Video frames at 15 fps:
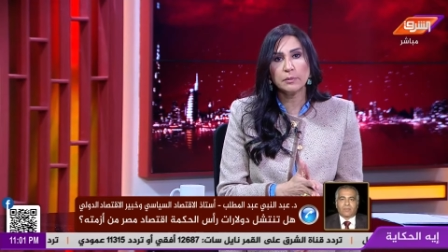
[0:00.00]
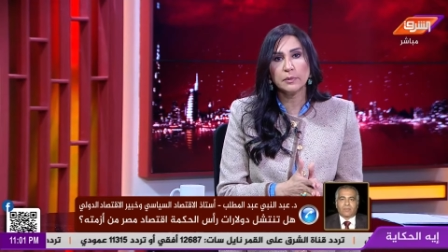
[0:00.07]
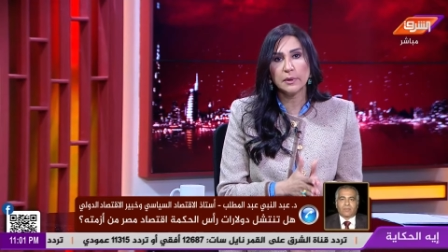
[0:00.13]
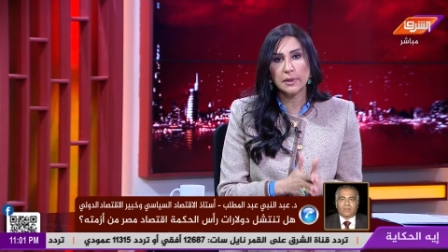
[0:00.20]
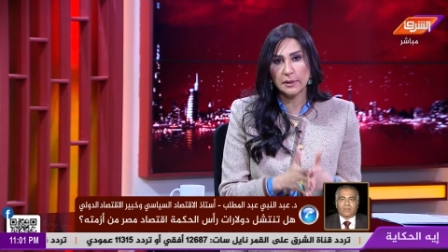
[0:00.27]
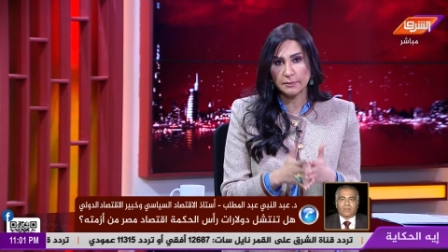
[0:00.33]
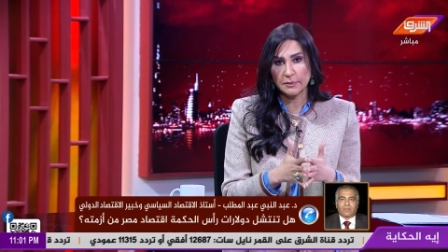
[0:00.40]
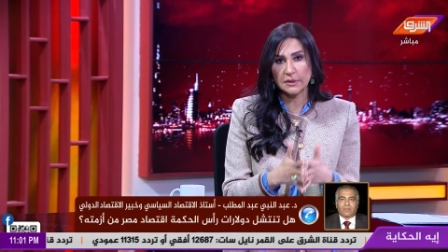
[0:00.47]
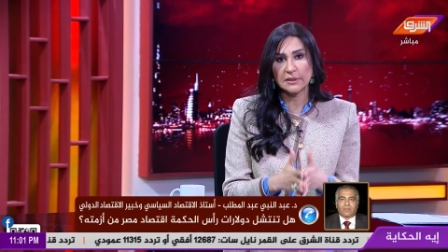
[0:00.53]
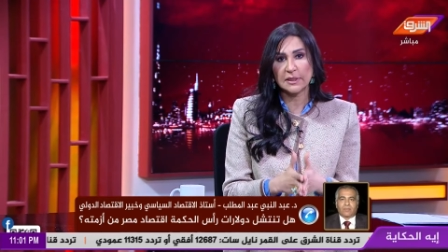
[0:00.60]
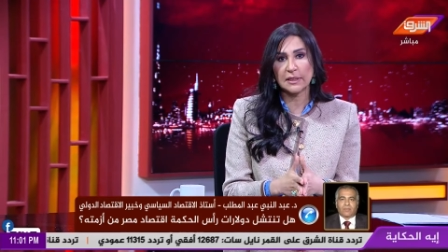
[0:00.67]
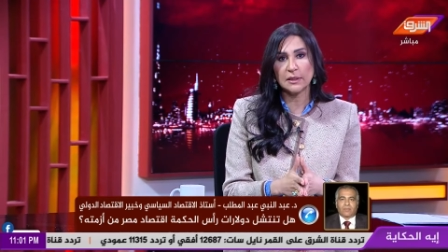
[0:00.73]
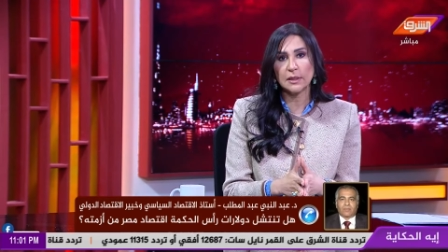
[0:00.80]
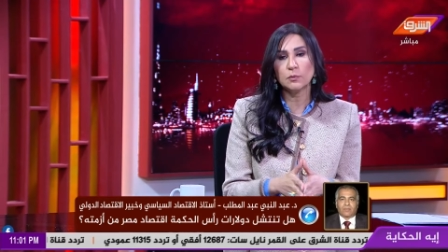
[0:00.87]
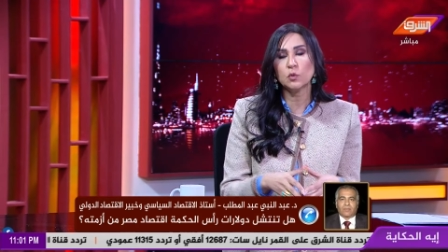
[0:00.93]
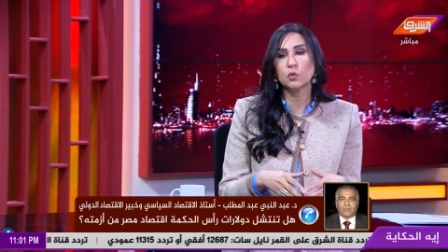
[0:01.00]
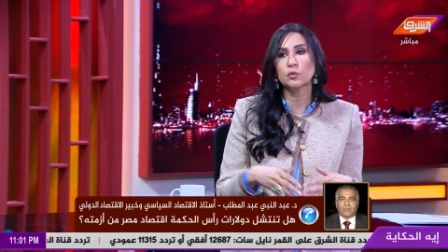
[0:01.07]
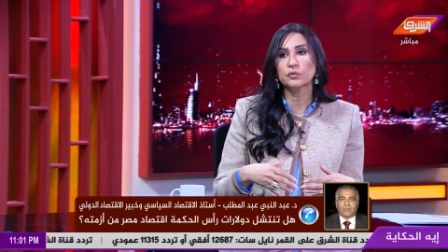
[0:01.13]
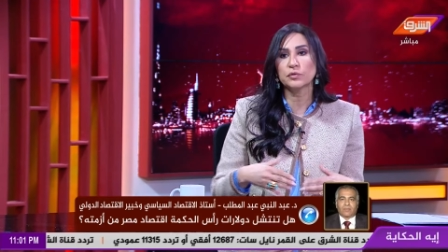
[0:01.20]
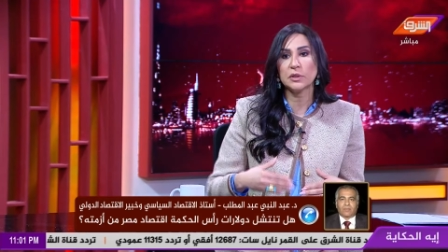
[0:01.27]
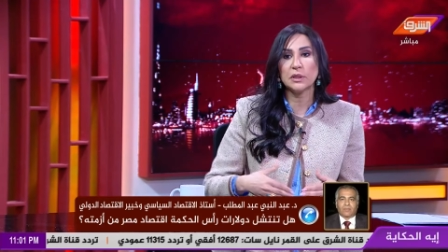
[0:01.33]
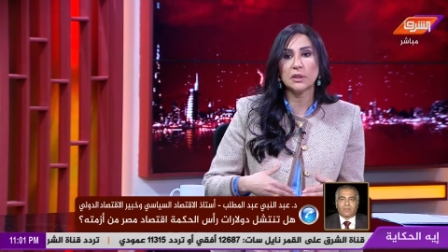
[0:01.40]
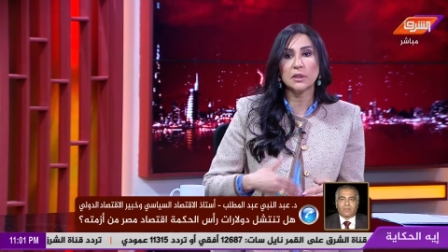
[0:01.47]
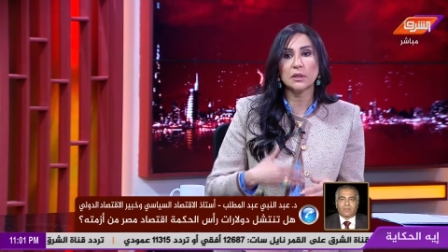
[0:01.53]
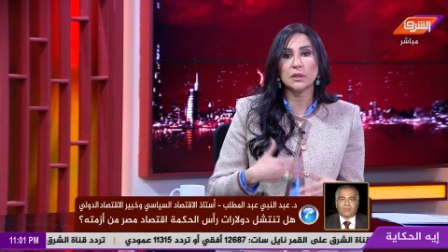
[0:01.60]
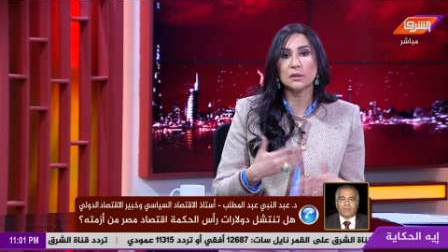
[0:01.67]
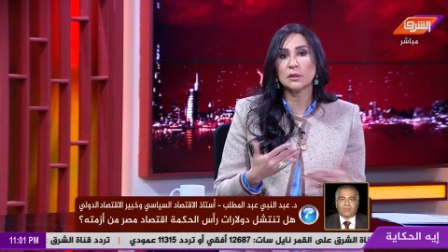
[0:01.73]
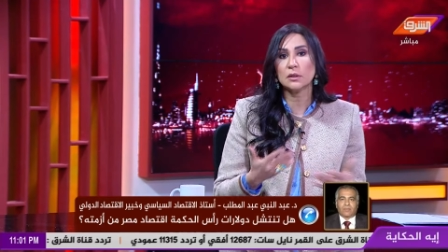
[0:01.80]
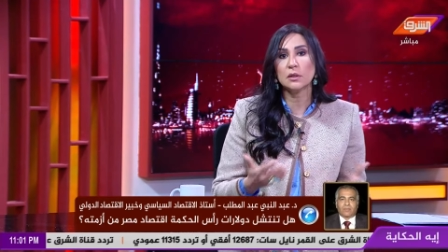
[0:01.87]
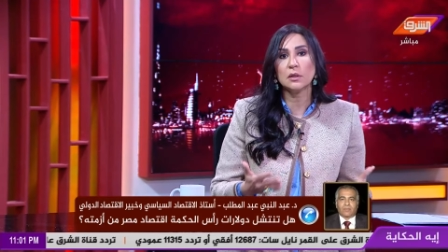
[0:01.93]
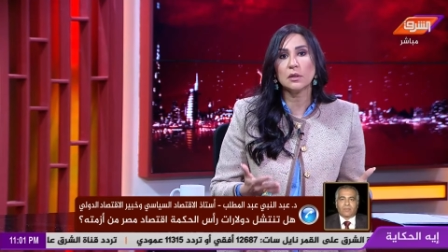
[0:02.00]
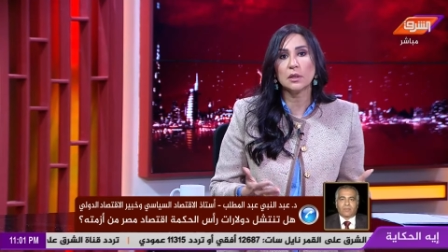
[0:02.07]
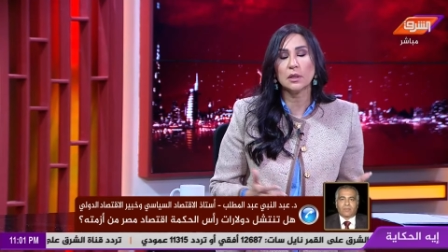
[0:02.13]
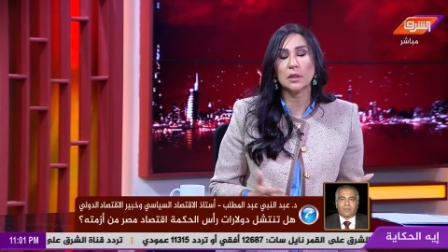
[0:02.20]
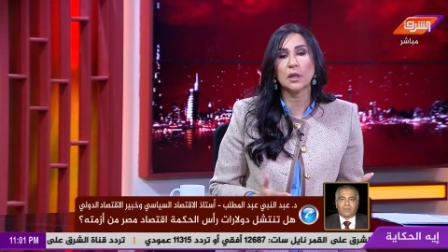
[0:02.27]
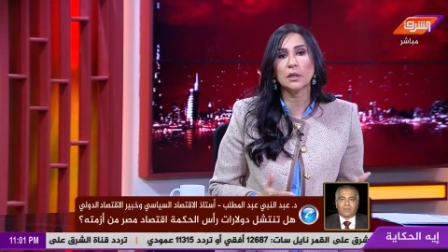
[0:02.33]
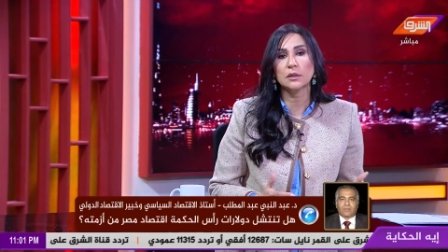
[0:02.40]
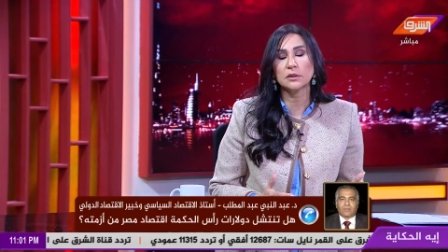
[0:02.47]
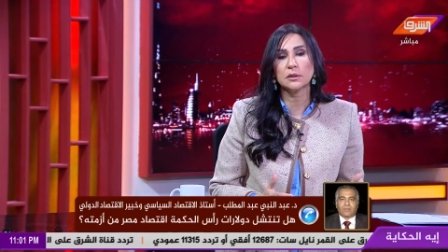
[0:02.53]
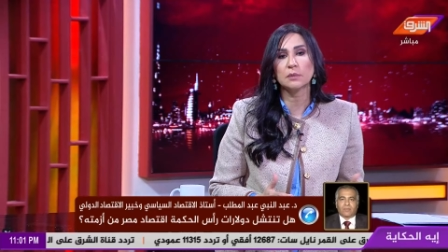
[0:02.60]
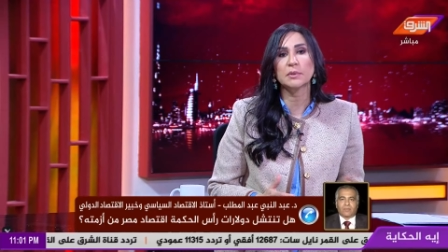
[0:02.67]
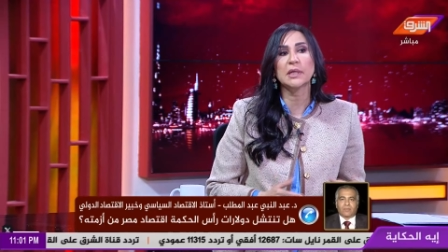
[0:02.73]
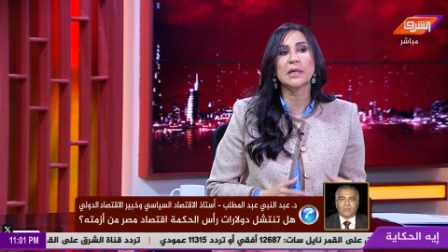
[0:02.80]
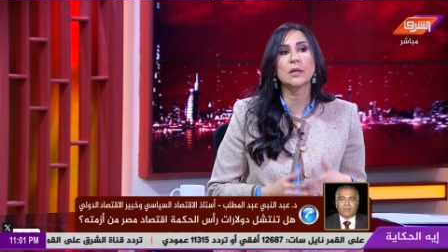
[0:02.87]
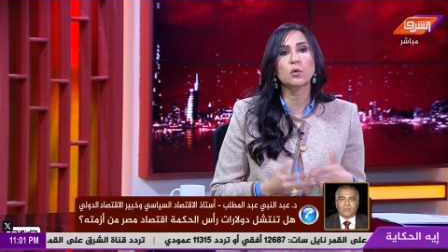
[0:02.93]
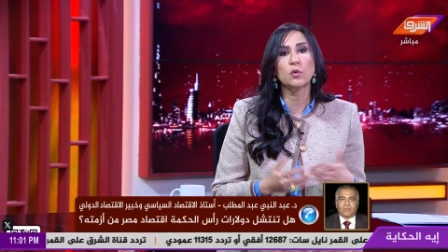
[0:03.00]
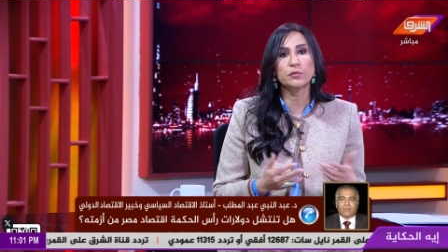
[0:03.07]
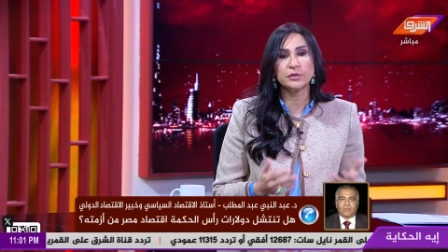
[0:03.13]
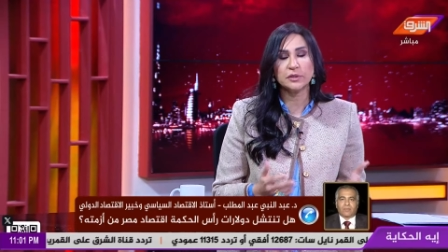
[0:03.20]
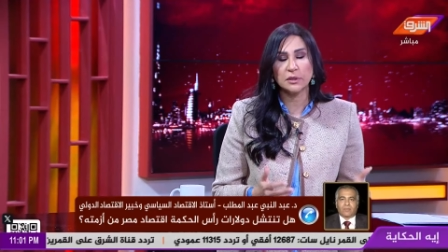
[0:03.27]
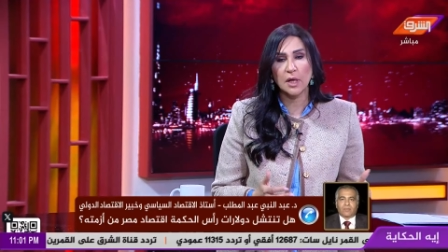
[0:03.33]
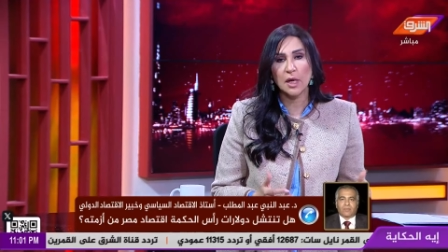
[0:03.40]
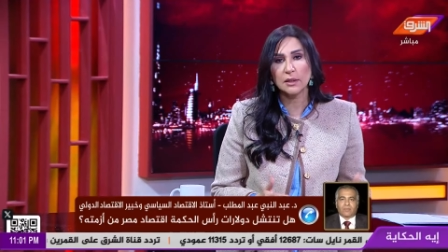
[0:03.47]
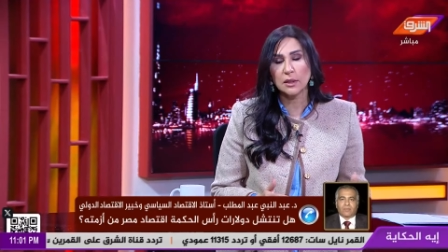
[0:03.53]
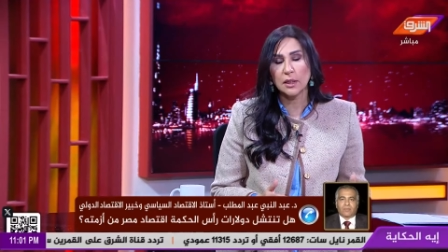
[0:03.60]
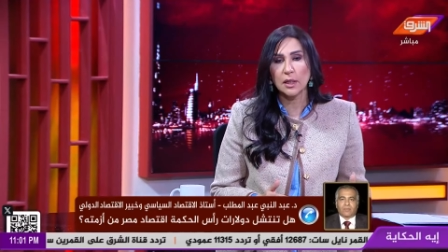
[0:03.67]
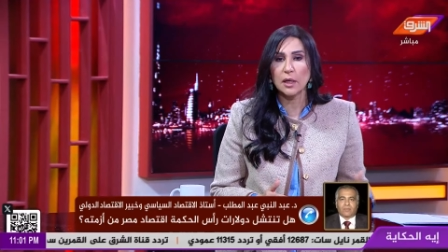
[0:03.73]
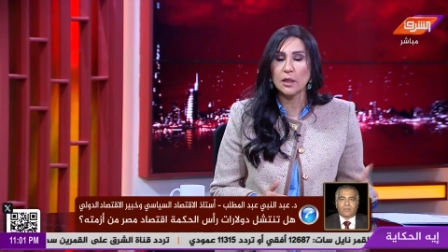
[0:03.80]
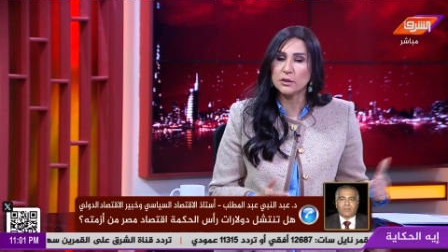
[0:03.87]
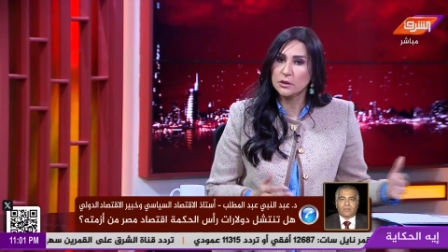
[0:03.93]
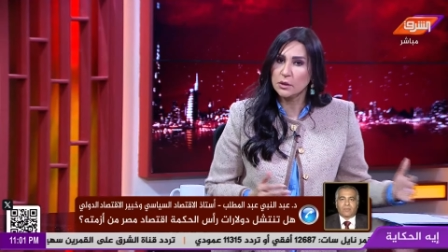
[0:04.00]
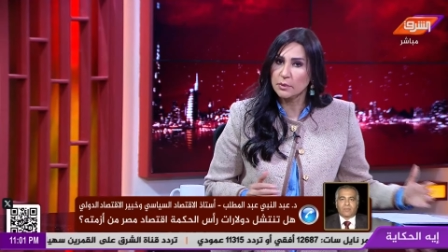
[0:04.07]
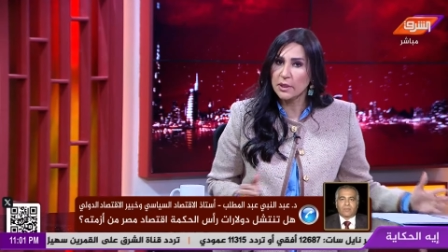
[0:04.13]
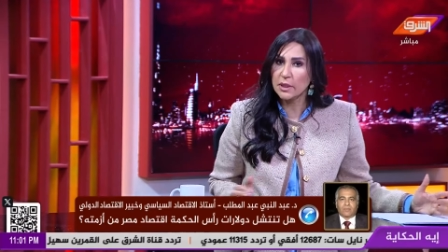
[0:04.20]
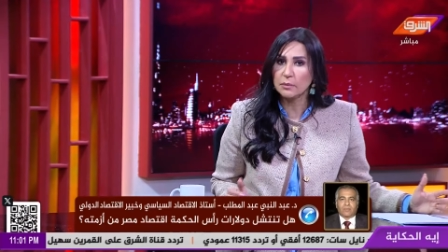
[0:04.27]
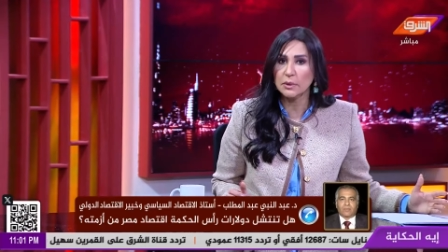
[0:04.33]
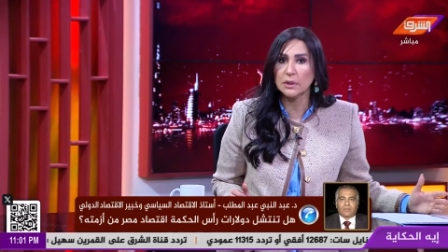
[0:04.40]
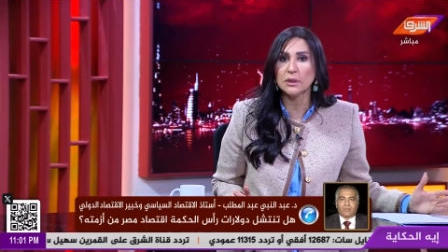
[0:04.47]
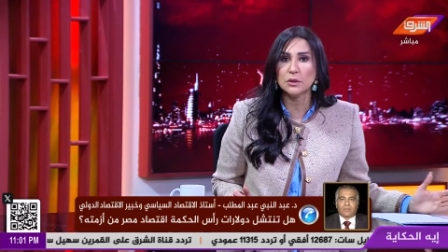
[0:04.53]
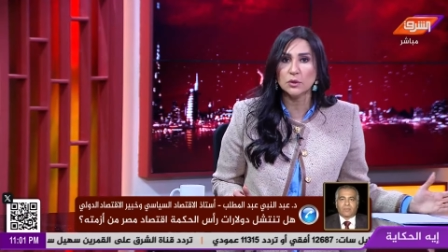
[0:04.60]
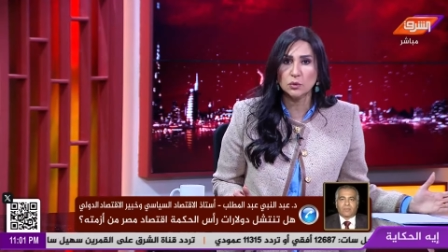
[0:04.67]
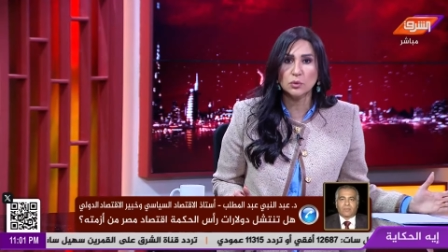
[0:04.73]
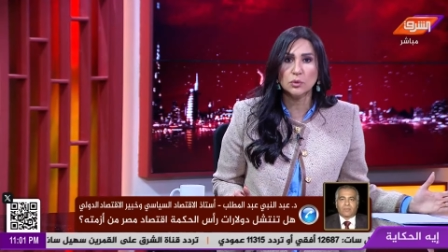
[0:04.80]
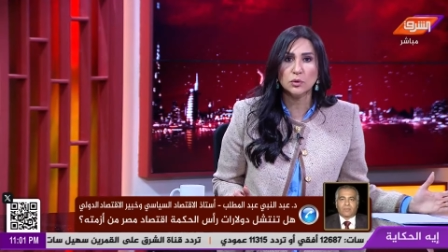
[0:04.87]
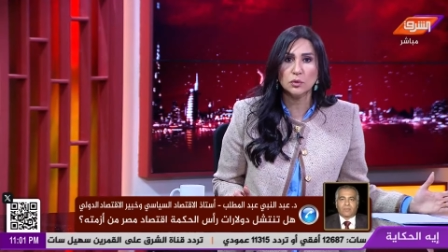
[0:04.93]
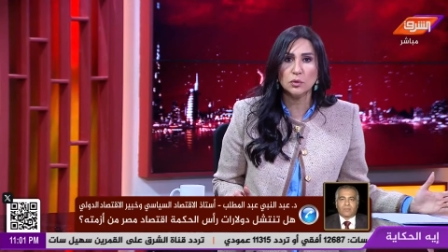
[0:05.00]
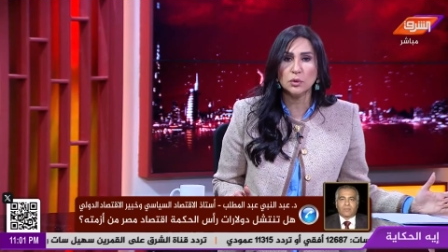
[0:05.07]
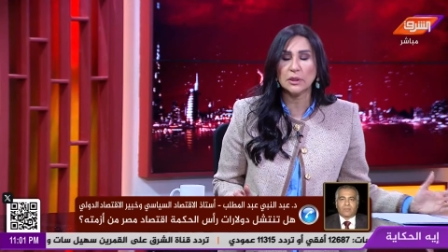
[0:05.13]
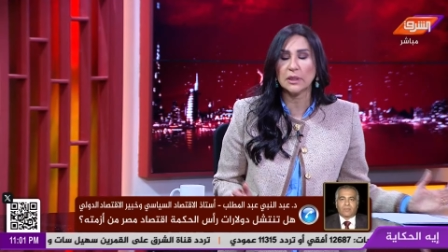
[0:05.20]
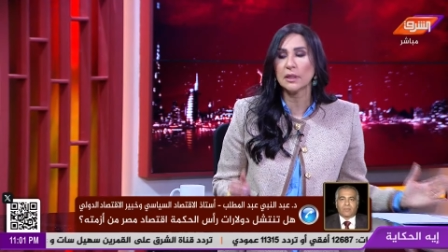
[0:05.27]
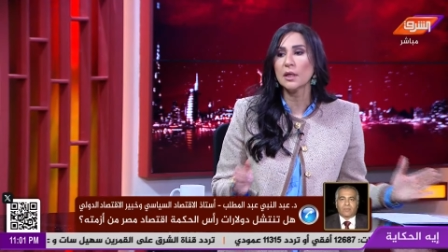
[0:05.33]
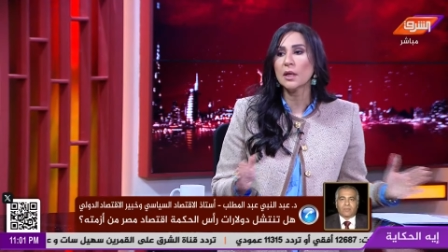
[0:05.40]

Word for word: اللي بتستخدمه في التجارة الخاصة بيها وفي صناعاتها الخاصة بيها من السوق السوداء